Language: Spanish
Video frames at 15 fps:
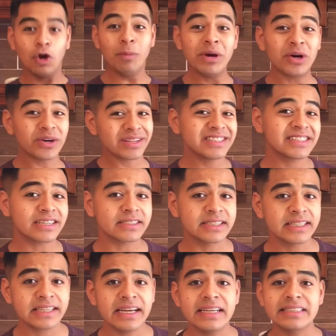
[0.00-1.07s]
Lo mejor de esta
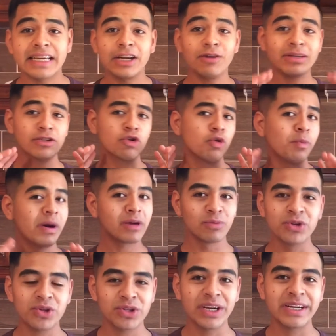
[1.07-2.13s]
receta es que no vas a ocupar
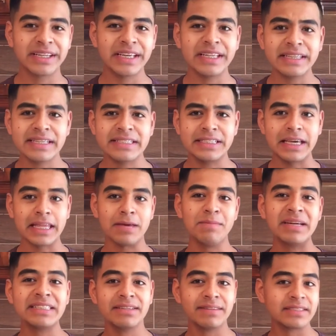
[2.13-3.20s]
muchos ingredientes y
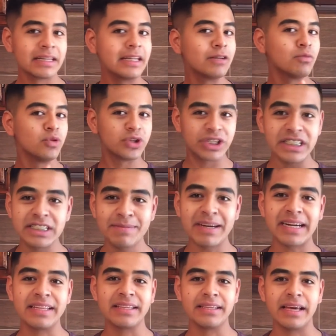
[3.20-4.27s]
además te va a salir
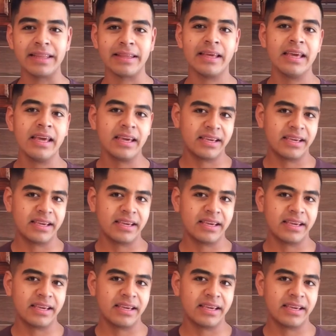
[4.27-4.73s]
muchísima cantidad.